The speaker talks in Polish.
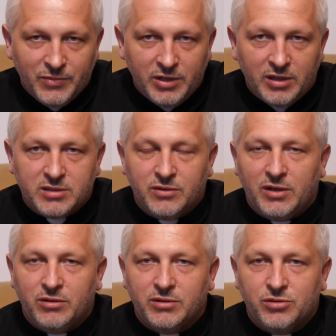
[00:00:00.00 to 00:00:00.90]
i
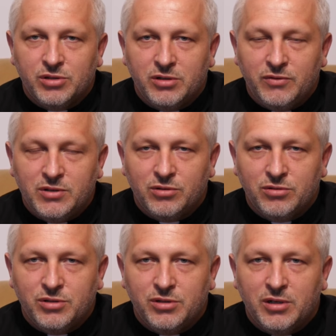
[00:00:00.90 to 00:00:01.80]
nazywają tę
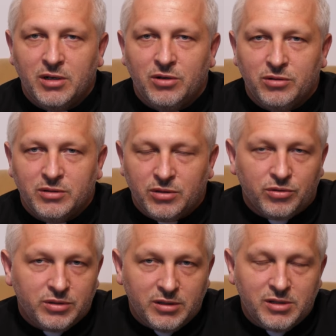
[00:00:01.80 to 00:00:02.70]
rzeczywistość, to
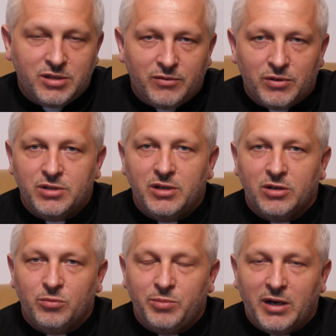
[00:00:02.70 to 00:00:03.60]
odkrycie właśnie
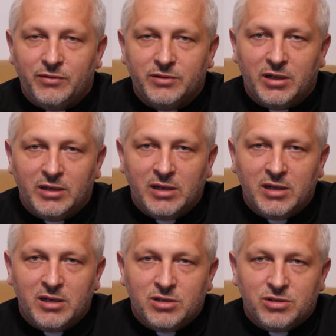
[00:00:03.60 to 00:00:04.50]
jako prawda,
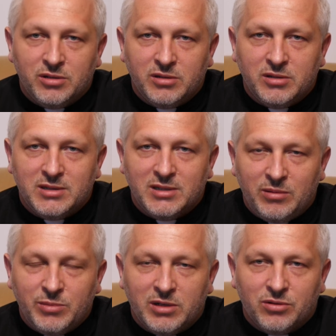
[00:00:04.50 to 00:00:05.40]
czy
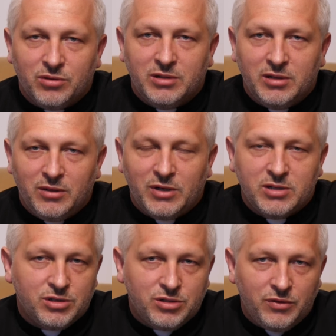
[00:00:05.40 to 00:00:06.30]
zamiast odkrywać
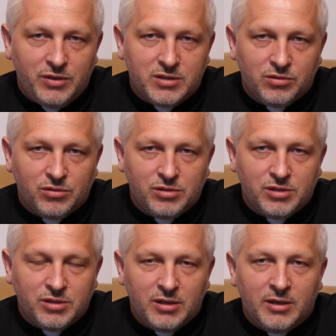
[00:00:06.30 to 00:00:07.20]

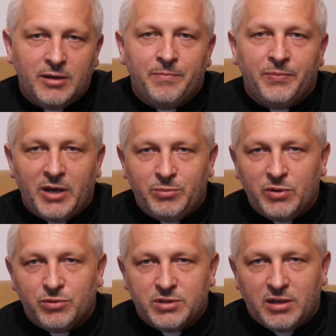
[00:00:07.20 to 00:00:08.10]
rzeczywistość,
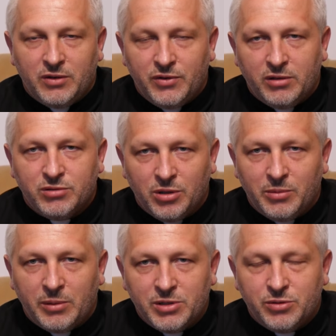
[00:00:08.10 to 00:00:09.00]
najpierw ustanawiają, co
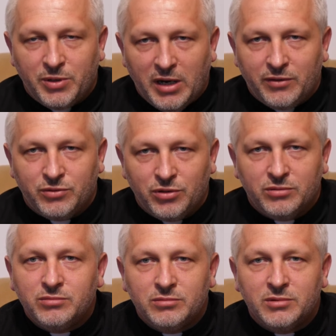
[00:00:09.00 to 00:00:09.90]
ma być
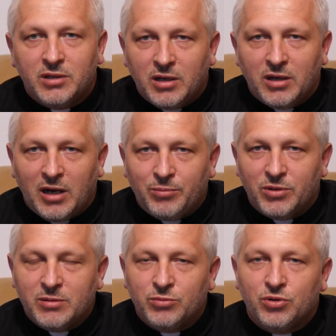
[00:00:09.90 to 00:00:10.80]
prawdą, a
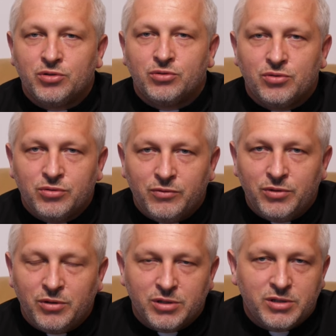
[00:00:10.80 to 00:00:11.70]
potem
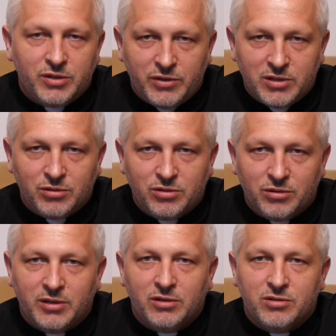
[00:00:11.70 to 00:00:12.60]
dostosowują rzeczywistość do
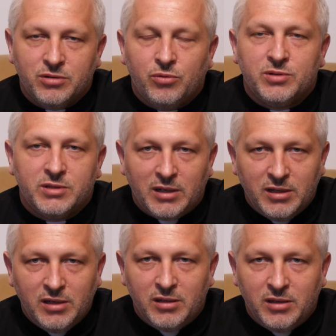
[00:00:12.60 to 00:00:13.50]
tego, co
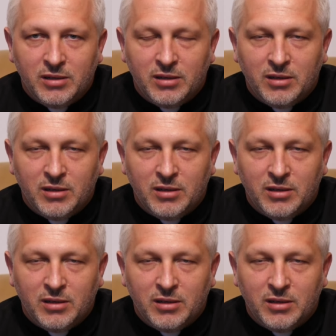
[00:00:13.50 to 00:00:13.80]
ustalili.